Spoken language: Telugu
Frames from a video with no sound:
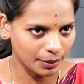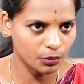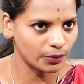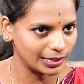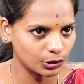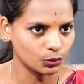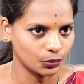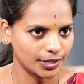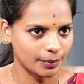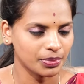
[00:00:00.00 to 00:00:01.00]
వైపు వెళ్తూ
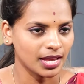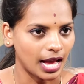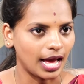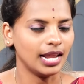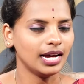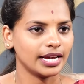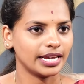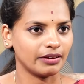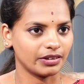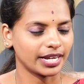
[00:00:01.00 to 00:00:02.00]
ఉంటాం అలా
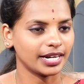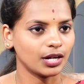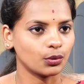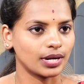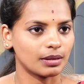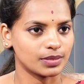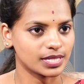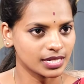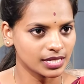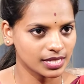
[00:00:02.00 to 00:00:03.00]
ఎవరికైనా కూడా
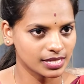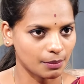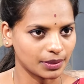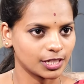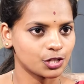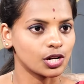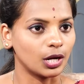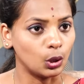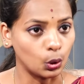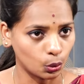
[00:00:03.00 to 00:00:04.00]
బిజినెస్కి సంబంధించిన
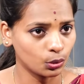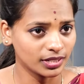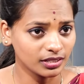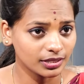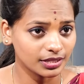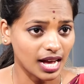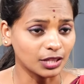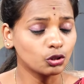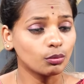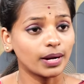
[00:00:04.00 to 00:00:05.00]
లోన్
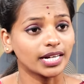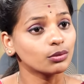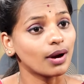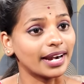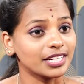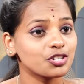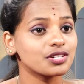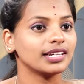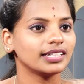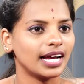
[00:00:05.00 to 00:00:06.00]
దాంతోపాటు
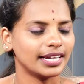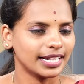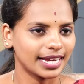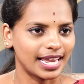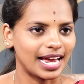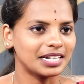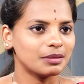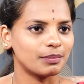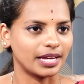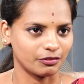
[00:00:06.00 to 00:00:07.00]
అడిషనల్గా
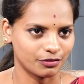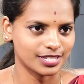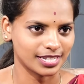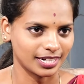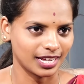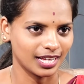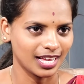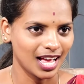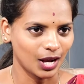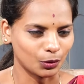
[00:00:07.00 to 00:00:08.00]
ఇంకెలాంటి బెనిఫిట్స్ అయినా
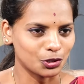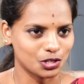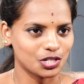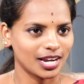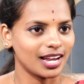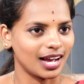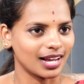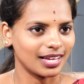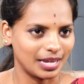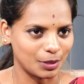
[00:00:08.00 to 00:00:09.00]

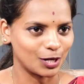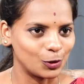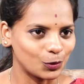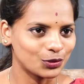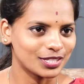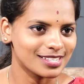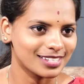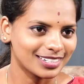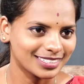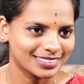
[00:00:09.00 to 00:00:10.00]
వచ్చేలాగా ఏమైనా లోన్ ఉందా సార్